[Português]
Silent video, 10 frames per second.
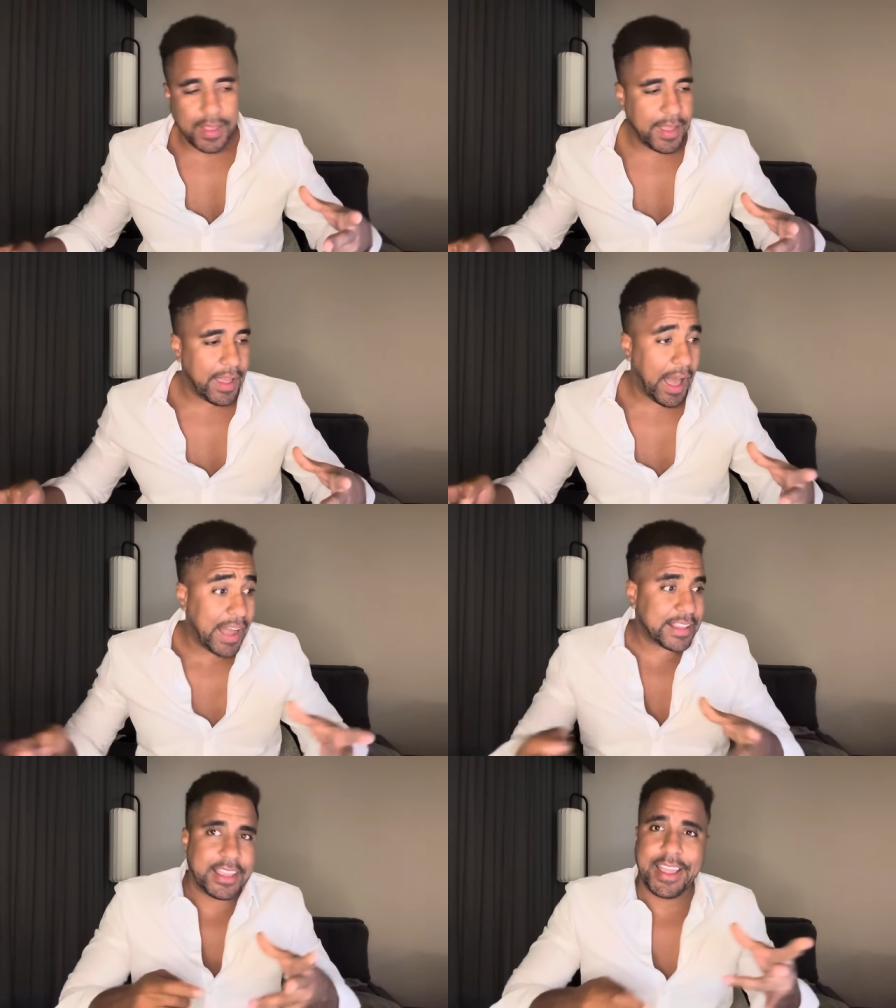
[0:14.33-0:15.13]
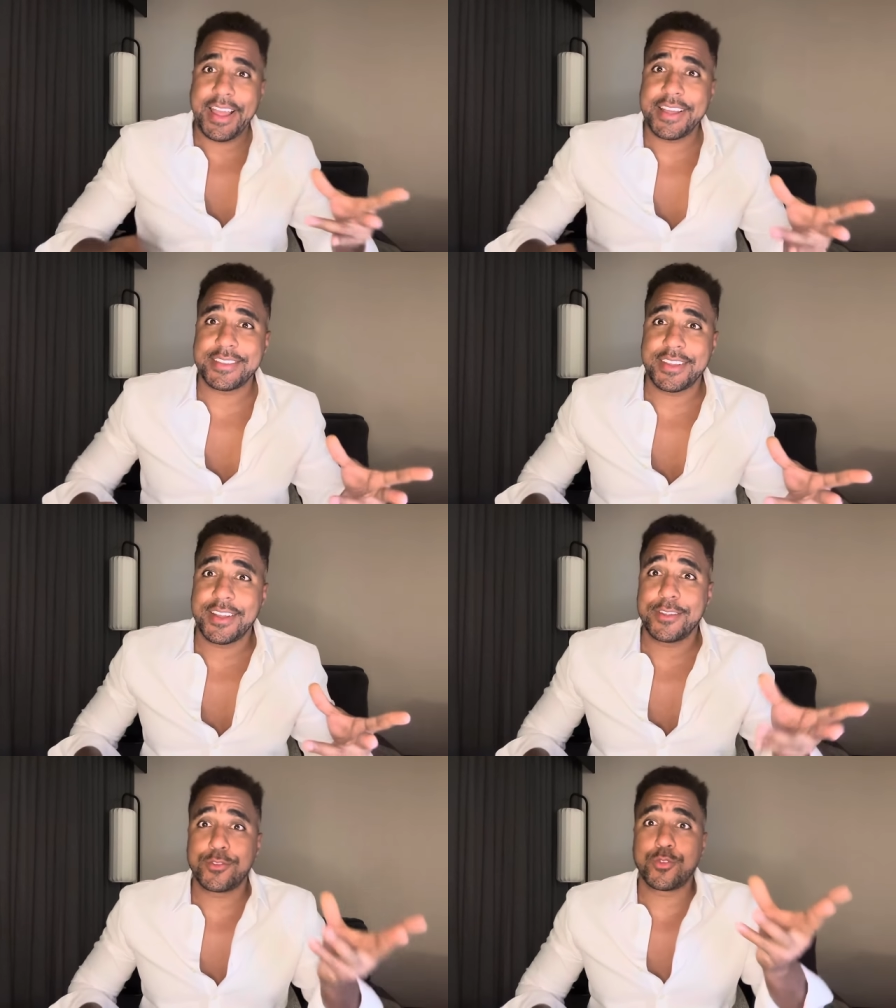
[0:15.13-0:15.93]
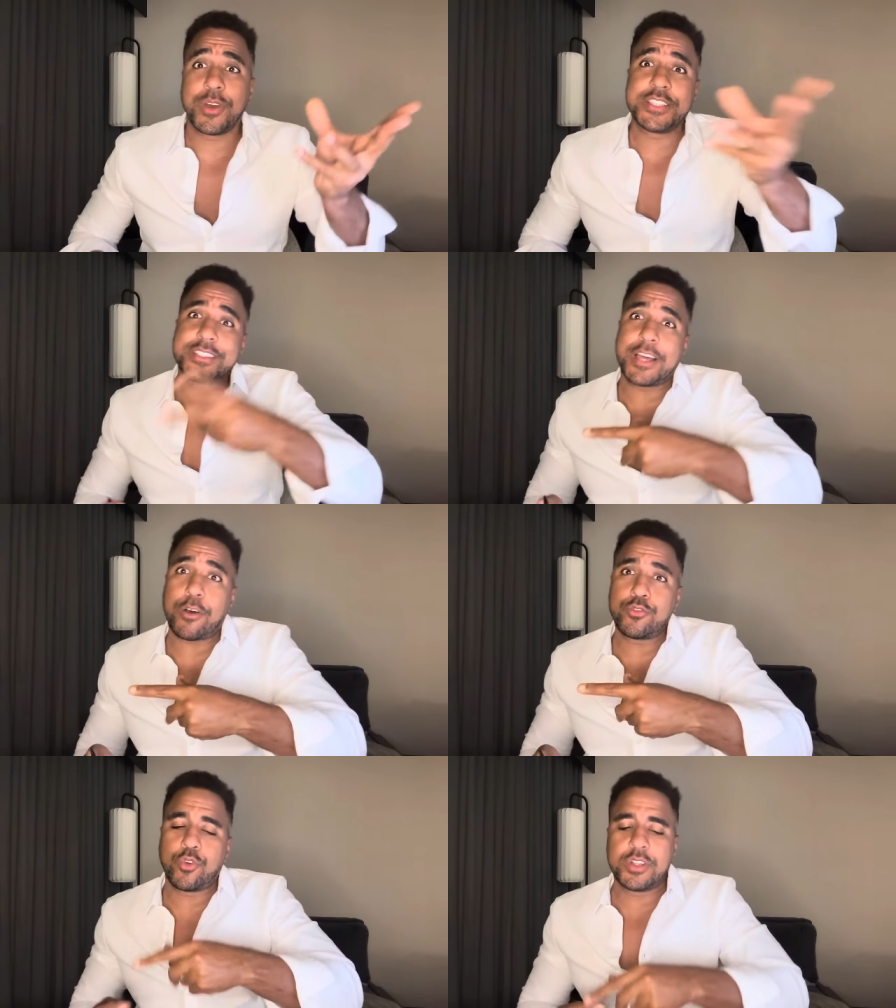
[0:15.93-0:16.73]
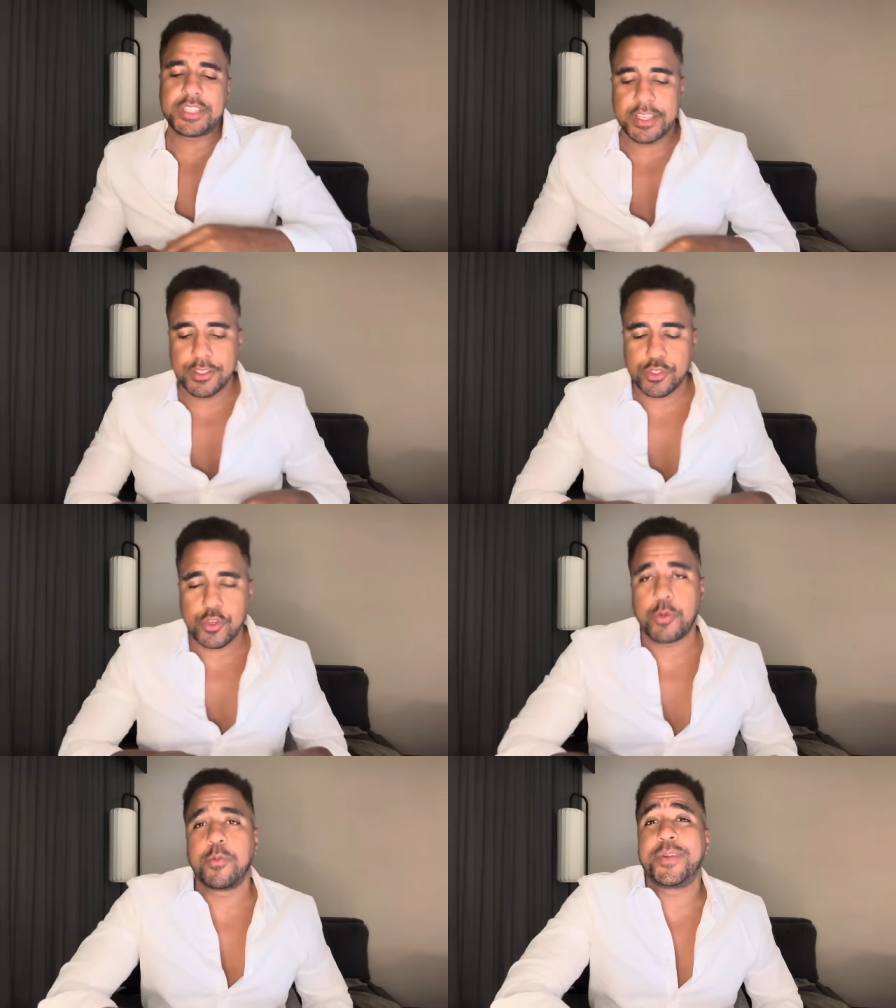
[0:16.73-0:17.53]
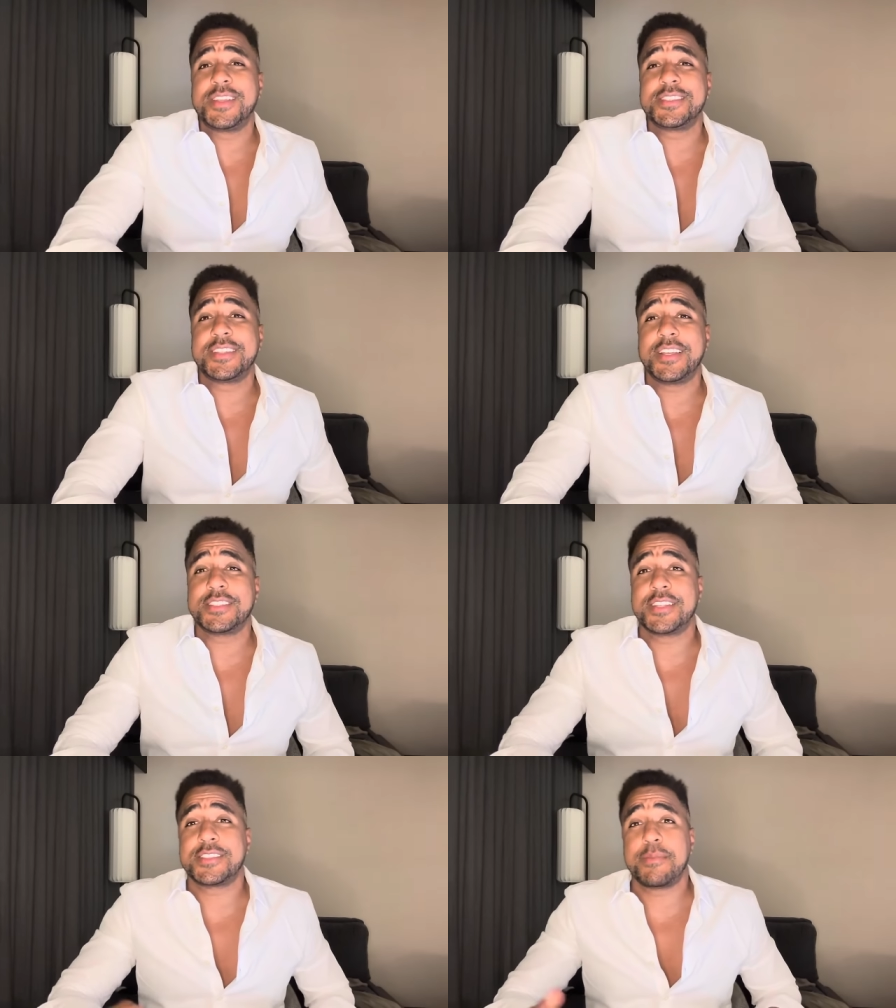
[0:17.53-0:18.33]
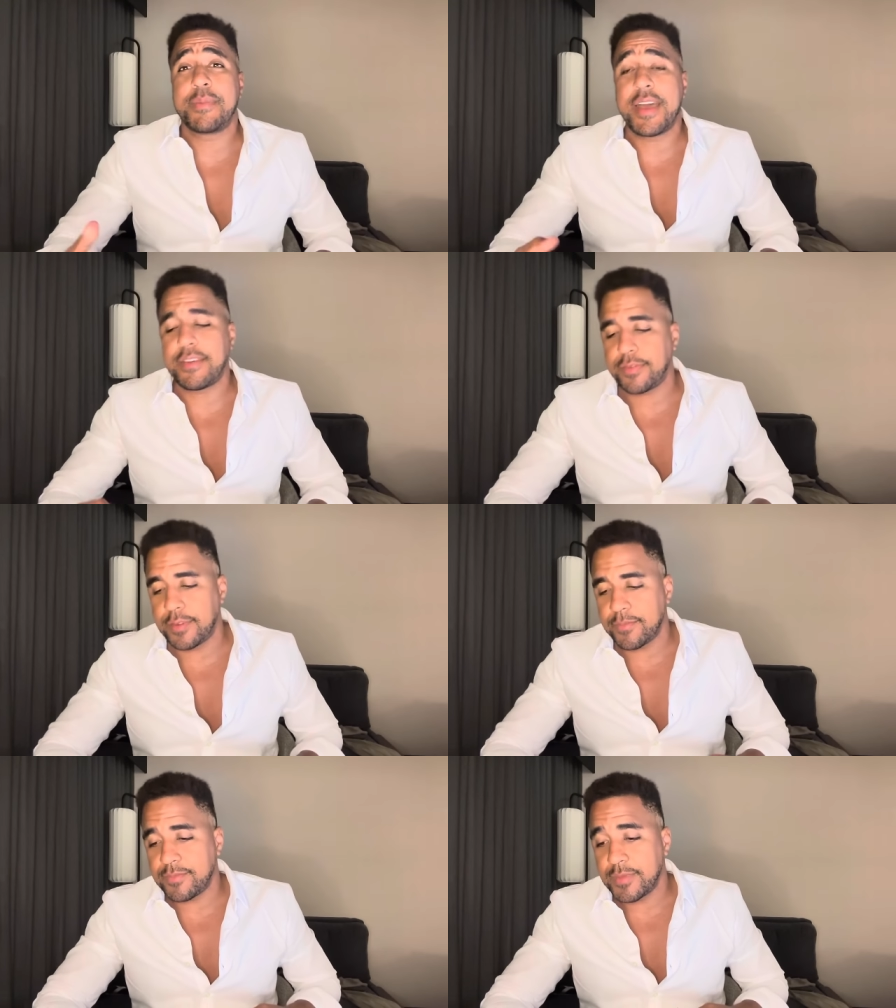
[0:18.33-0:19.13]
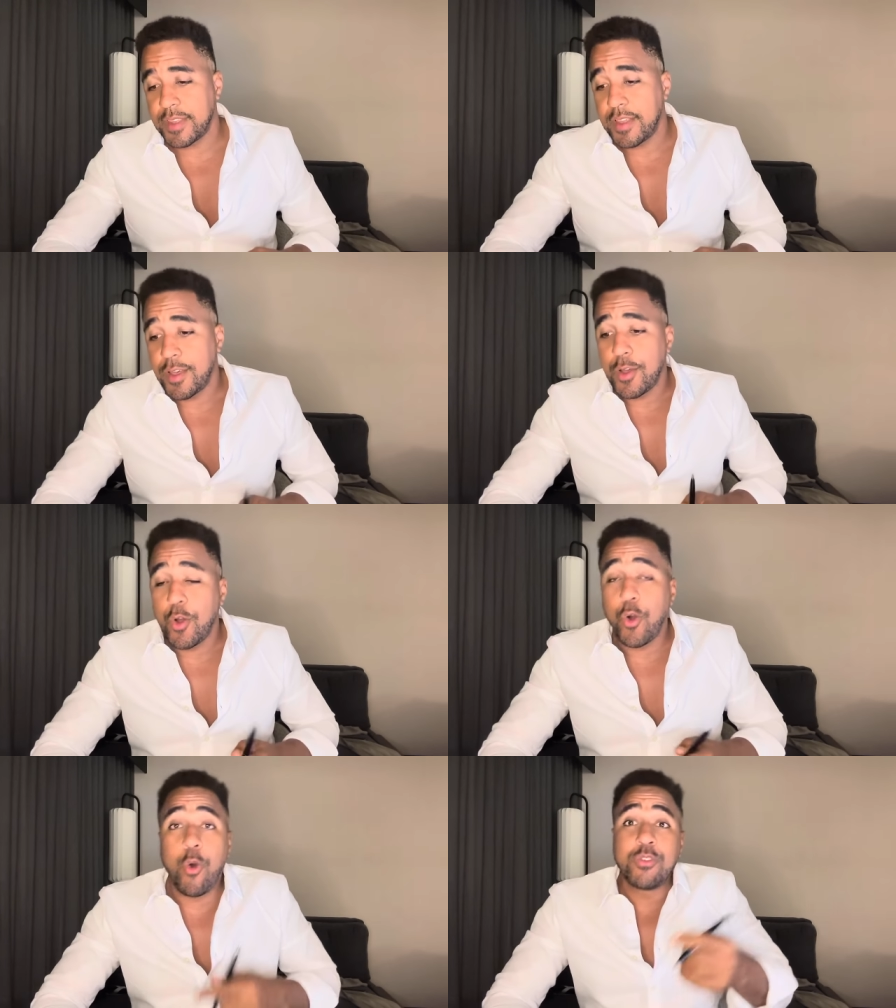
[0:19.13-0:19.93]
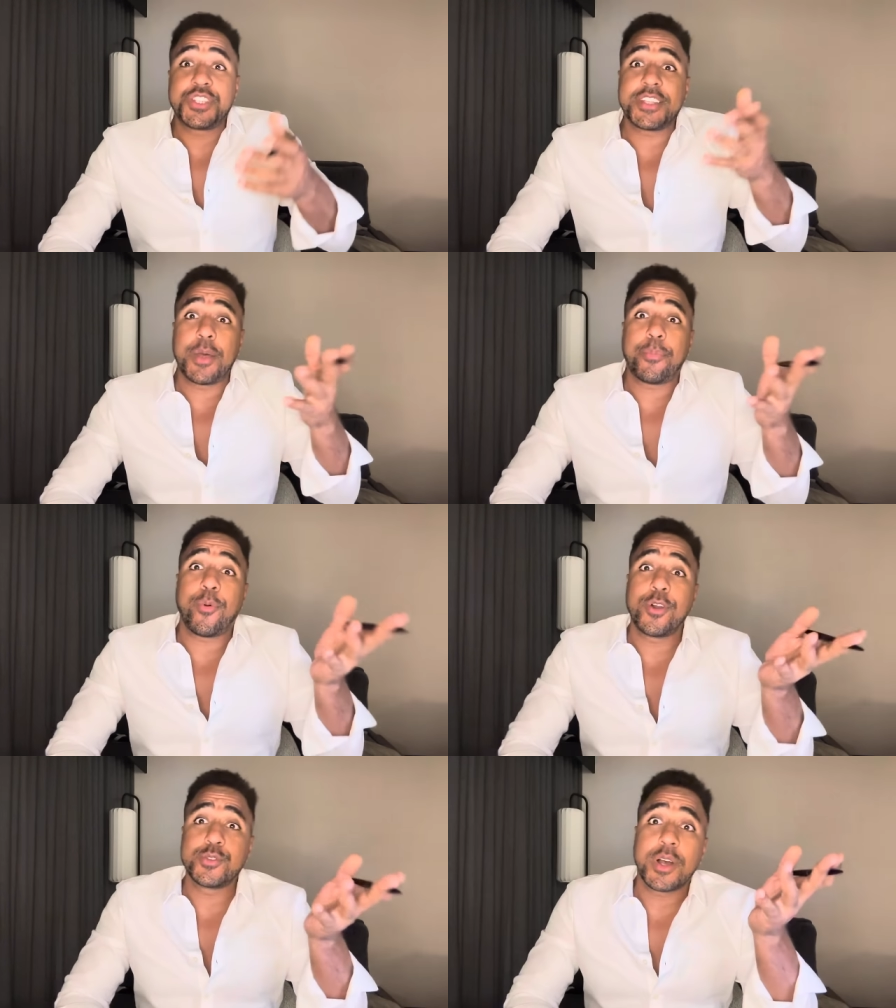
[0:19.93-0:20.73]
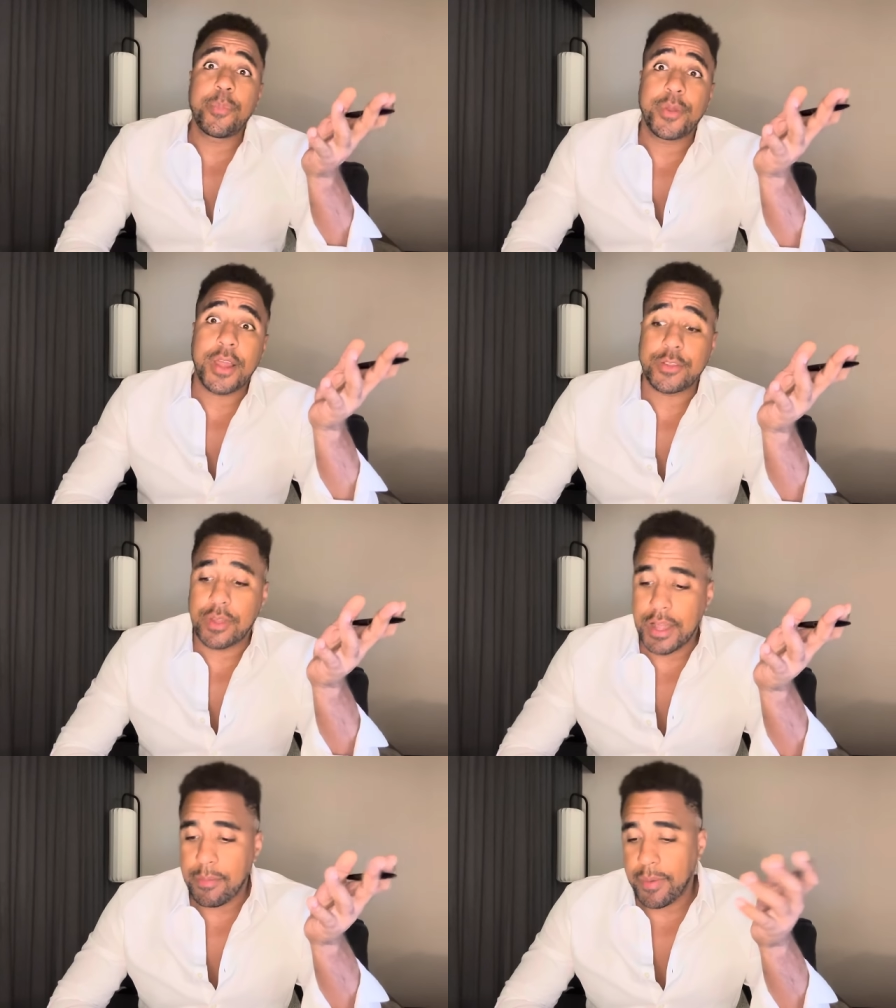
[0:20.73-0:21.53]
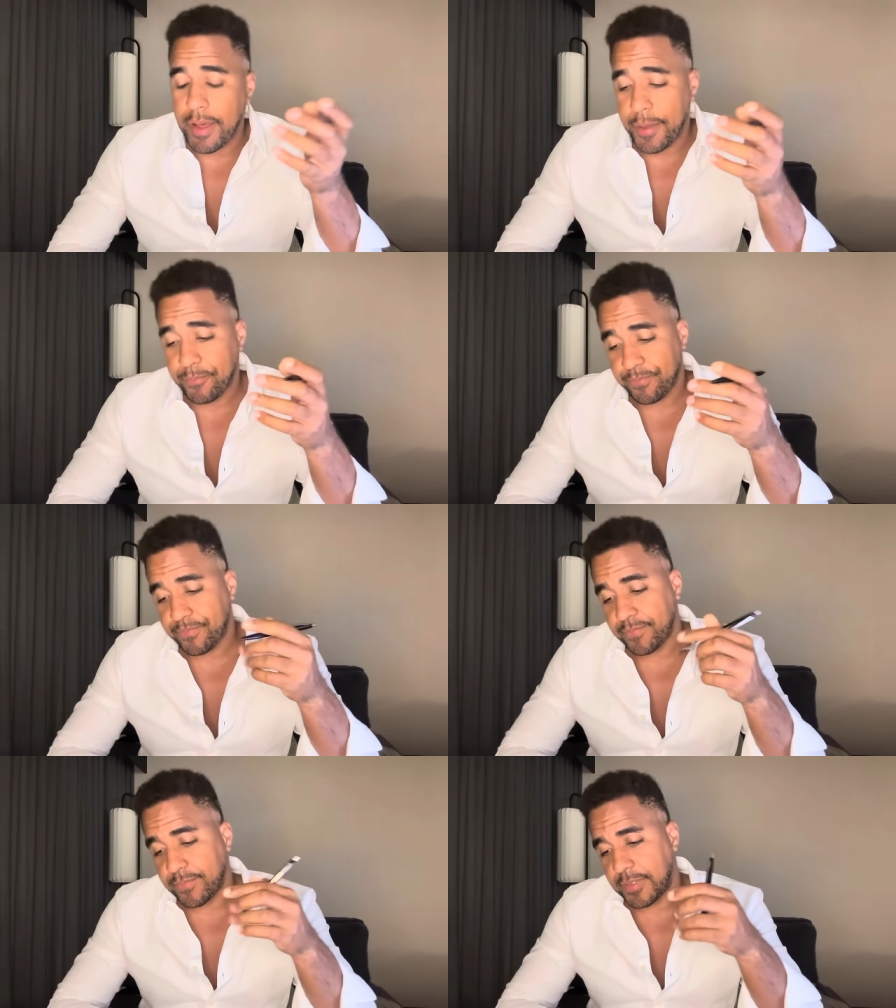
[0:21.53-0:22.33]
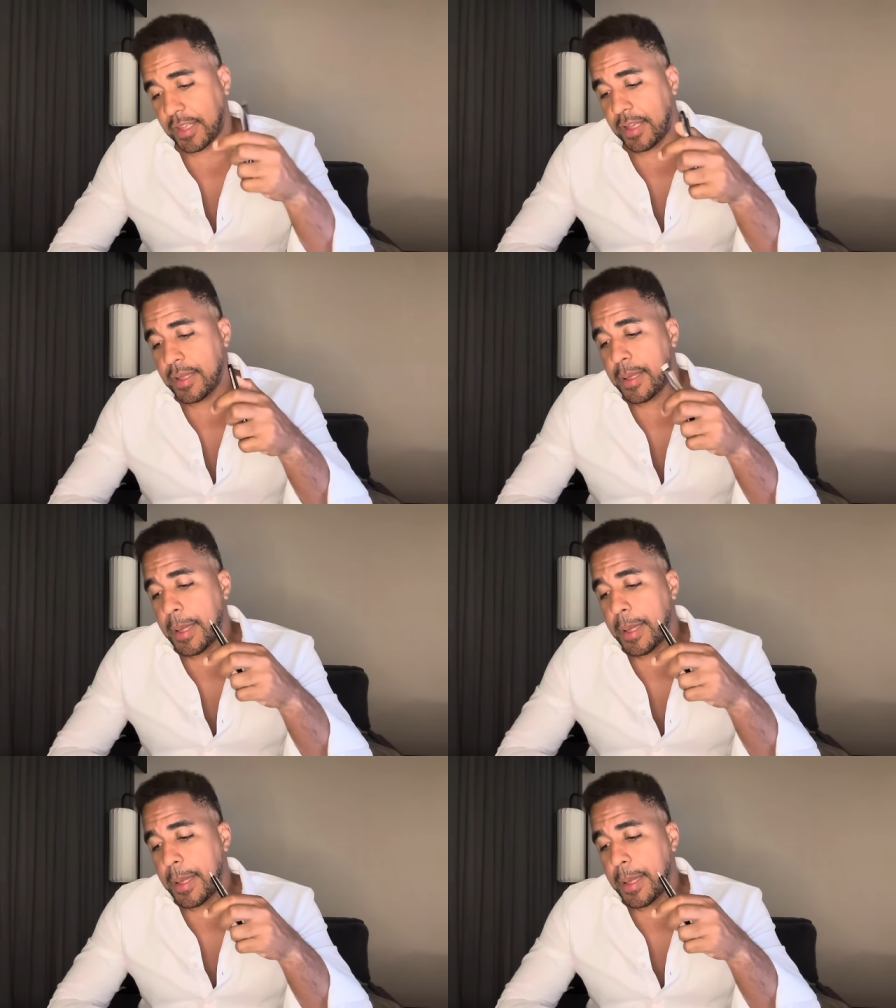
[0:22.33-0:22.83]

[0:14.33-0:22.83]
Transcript: é, a queda do Edinaldo Rodrigues como presidente da CBF um dia depois do campeonato acabar, tá?